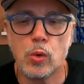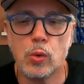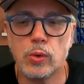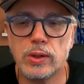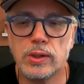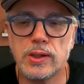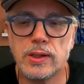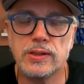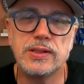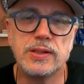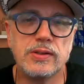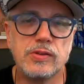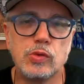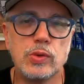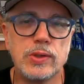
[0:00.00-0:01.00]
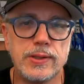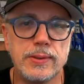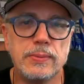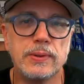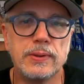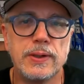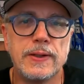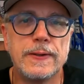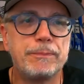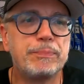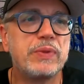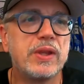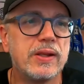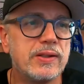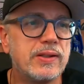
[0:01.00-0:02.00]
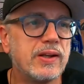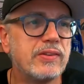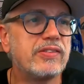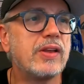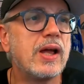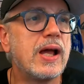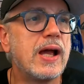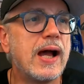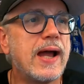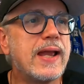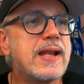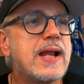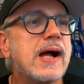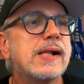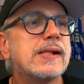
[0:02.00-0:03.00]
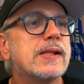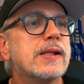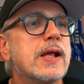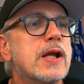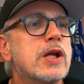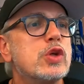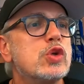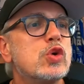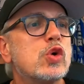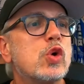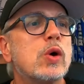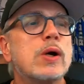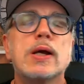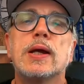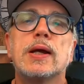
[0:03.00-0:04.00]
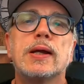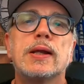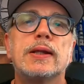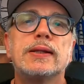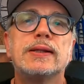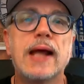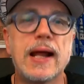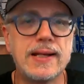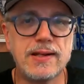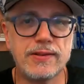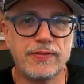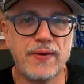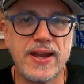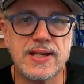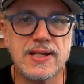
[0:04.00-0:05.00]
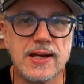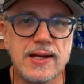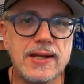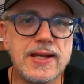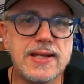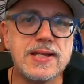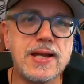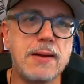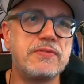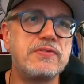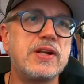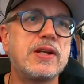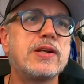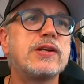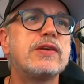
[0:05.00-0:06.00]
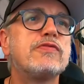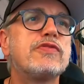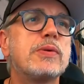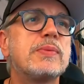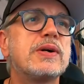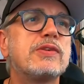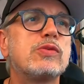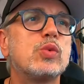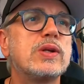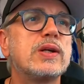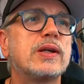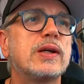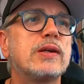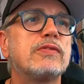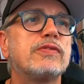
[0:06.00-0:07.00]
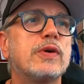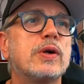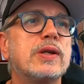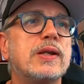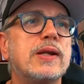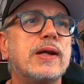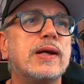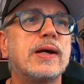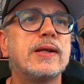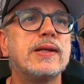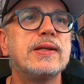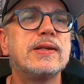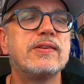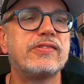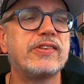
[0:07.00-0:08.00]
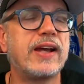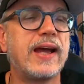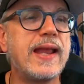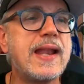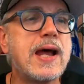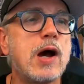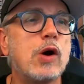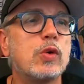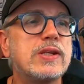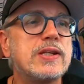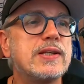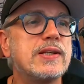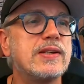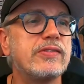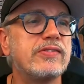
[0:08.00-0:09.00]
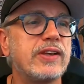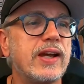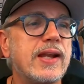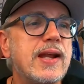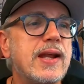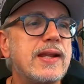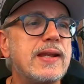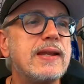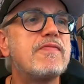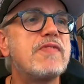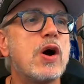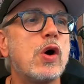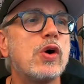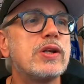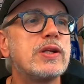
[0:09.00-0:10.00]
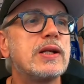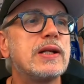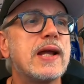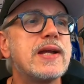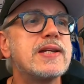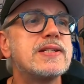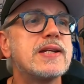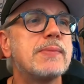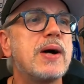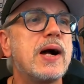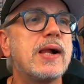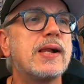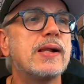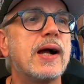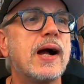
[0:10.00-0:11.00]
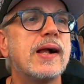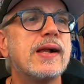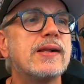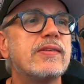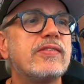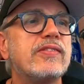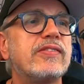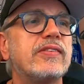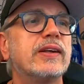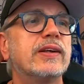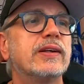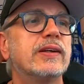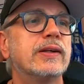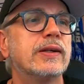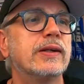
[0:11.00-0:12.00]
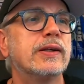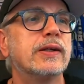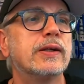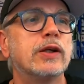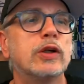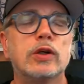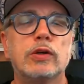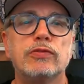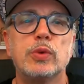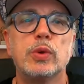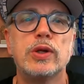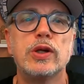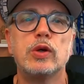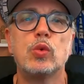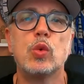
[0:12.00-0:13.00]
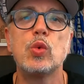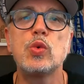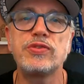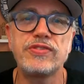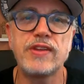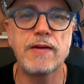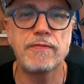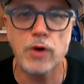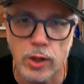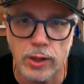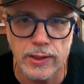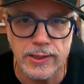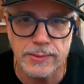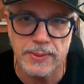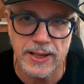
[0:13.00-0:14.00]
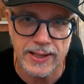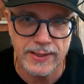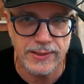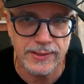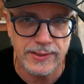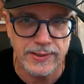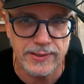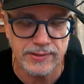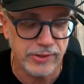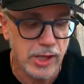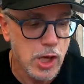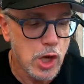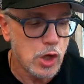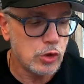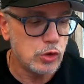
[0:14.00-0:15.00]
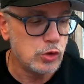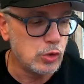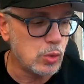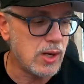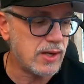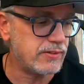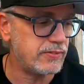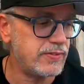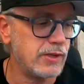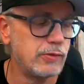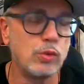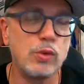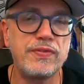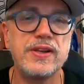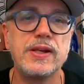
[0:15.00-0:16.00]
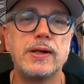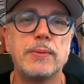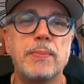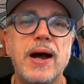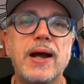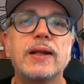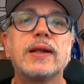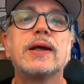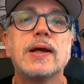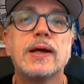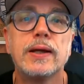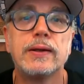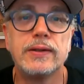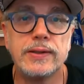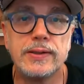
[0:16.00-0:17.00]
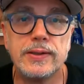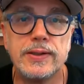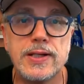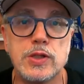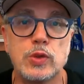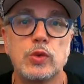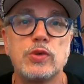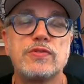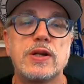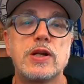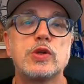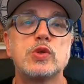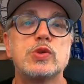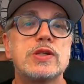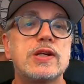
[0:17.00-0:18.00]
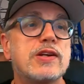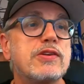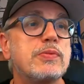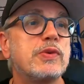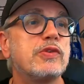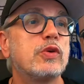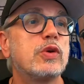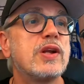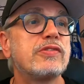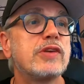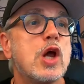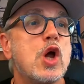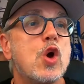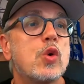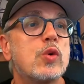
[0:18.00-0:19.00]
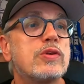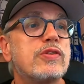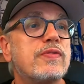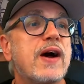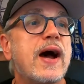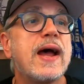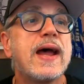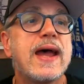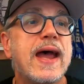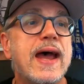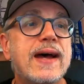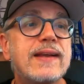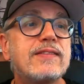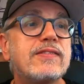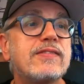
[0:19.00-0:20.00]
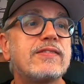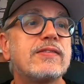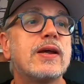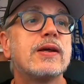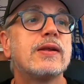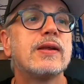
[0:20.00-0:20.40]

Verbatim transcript: und den Tieren zuliebe das einhalten. Jo, dann geht's weiter. Ich habe wieder eine Information gekriegt von der Ines Renner und die Ines Renner nehmen wir heute gleich mal als äh, für den Gruß der Woche, liebe Ines. Du hast wieder so viel gemacht. Dich grüßen wir natürlich ganz besonders und zwar Herz